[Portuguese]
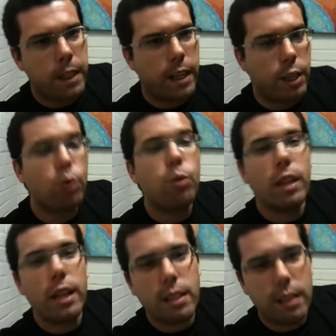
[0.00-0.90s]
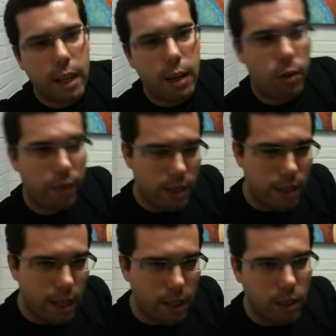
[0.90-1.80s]
é, estudantes da
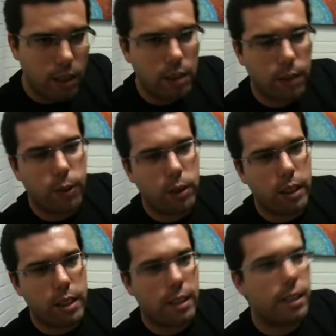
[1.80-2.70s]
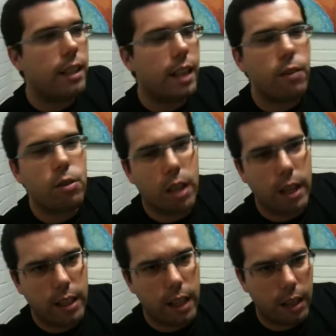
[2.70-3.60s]
Universidade de Fortaleza que tentavam
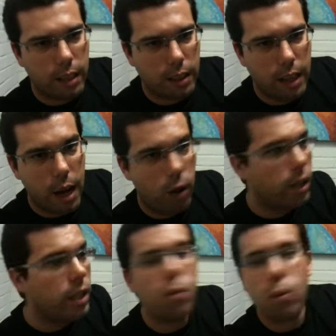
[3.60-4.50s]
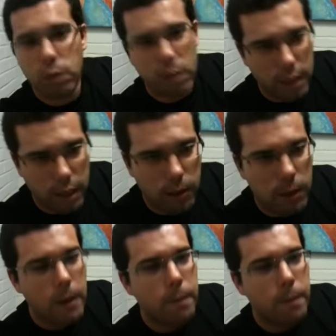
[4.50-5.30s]
sair da, da, da, aula e não conseguiam,